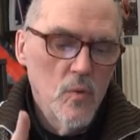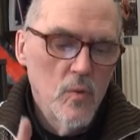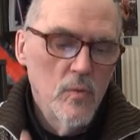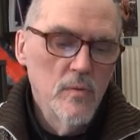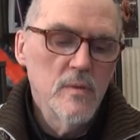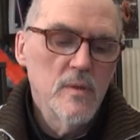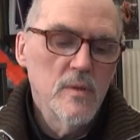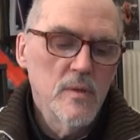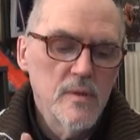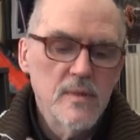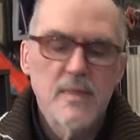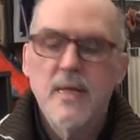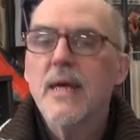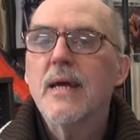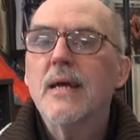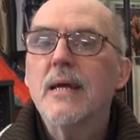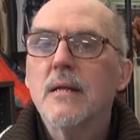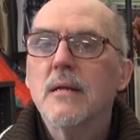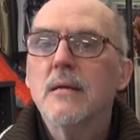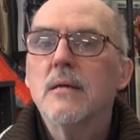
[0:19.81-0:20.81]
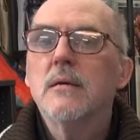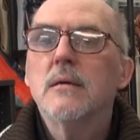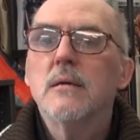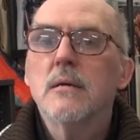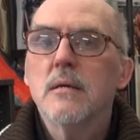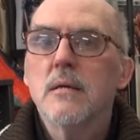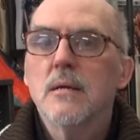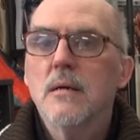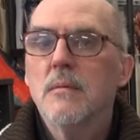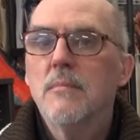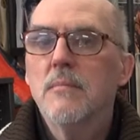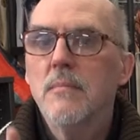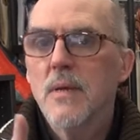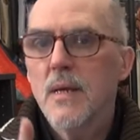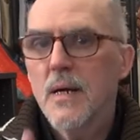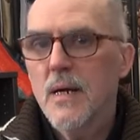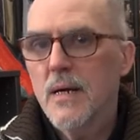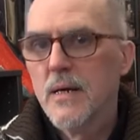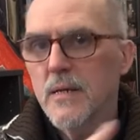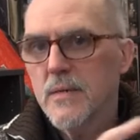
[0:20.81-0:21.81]
unsäglichem
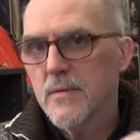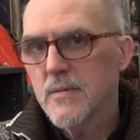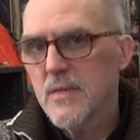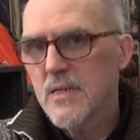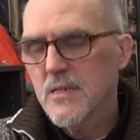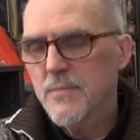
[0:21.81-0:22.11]
Leiden.